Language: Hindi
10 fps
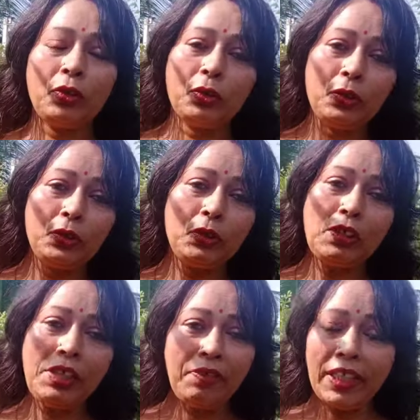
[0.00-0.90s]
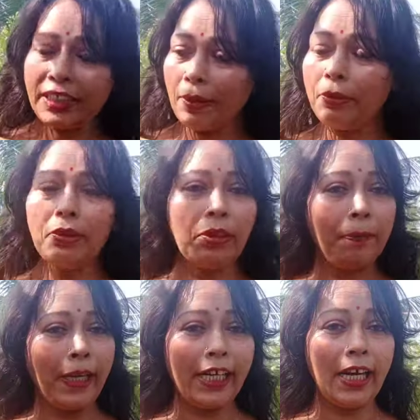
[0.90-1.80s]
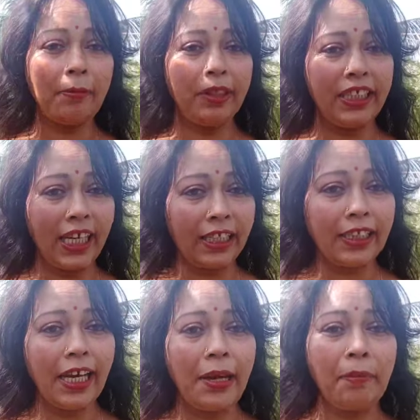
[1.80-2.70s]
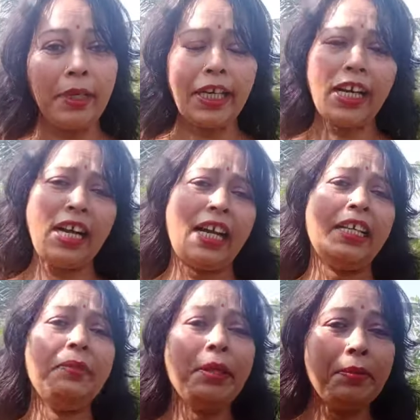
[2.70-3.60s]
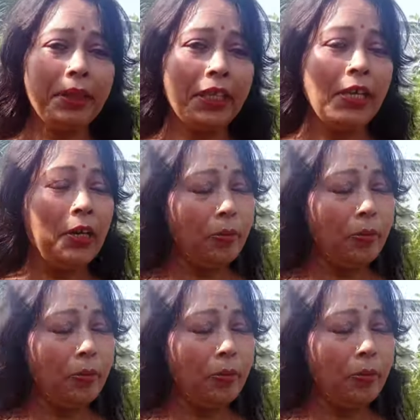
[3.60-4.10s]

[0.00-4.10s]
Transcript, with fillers: तो चलिए फ्रेंड्स आप लोगों को पहले हम दिखाते हैं मेरा गार्डन में भी